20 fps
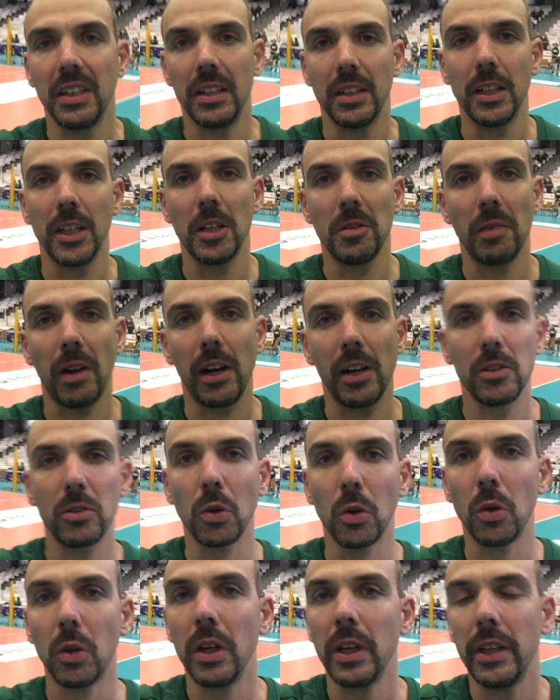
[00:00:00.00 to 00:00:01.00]
Ähm,
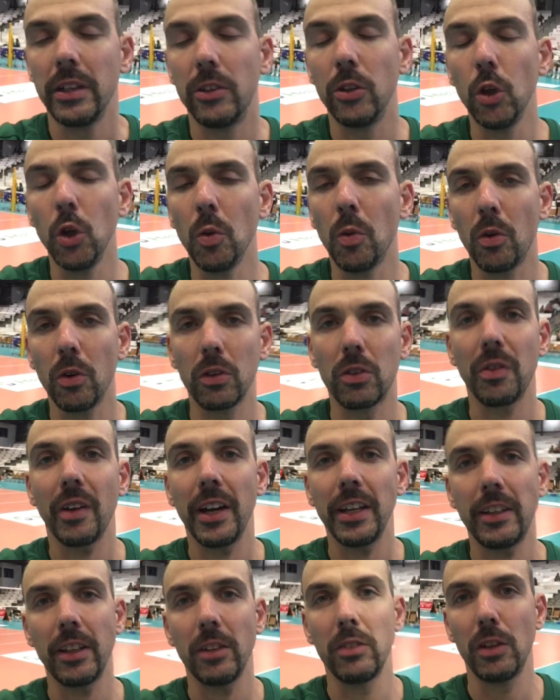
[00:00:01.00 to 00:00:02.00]
also die Übung zwar
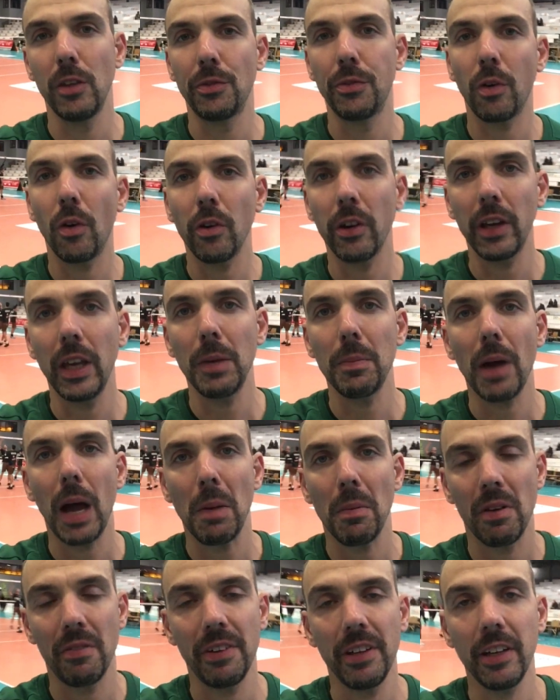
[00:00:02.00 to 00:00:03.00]
intensiv vorgebe,
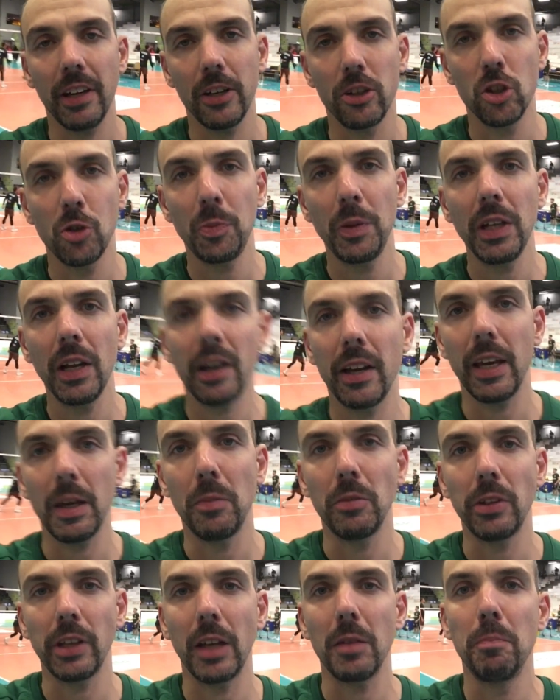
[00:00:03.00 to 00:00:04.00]
aber wenn ein Spieler
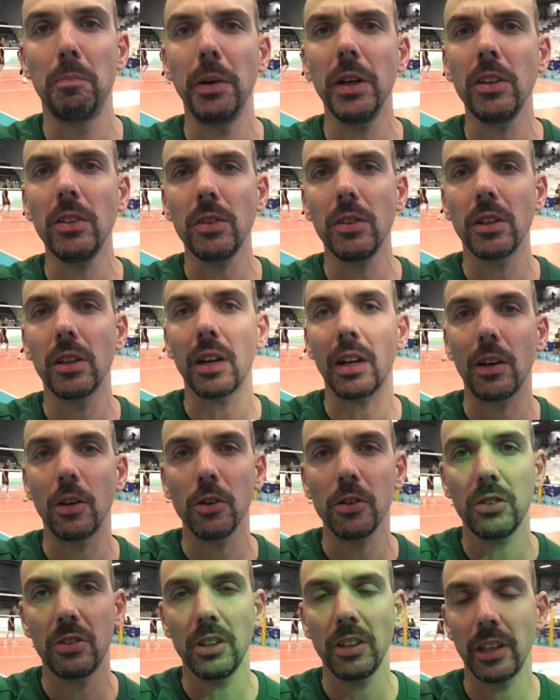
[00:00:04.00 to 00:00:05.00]
eben sich ein bisschen
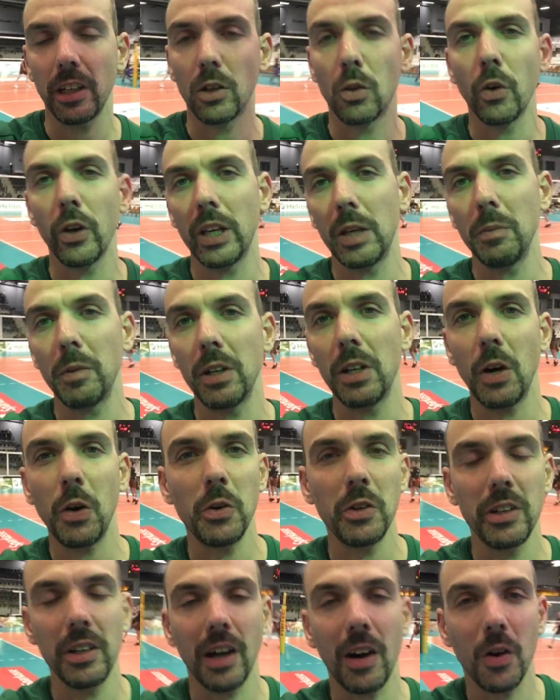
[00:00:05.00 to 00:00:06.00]
rauszieht, dann gucke ich ihm genau
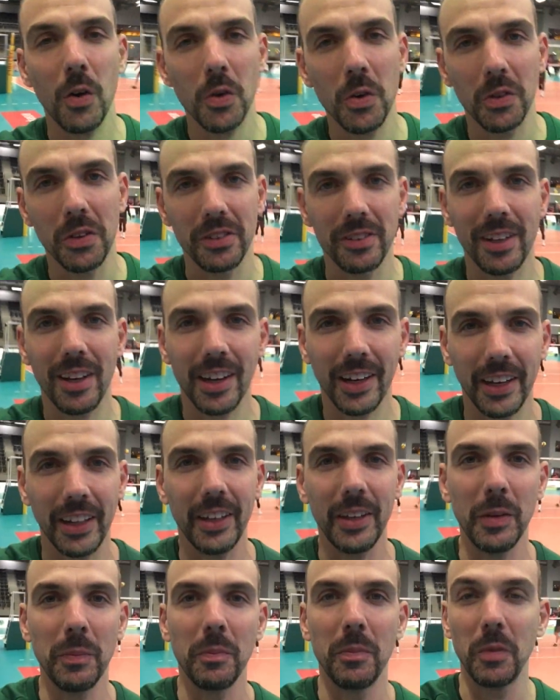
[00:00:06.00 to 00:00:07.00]
in die Augen und sage
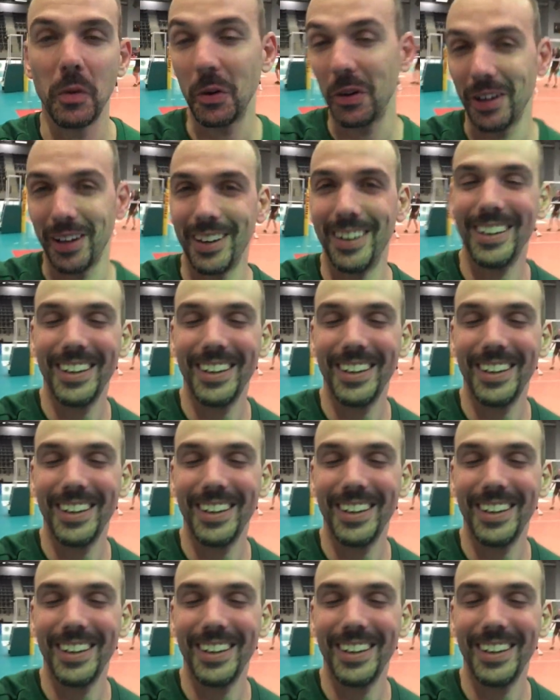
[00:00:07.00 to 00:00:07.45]
ihm oder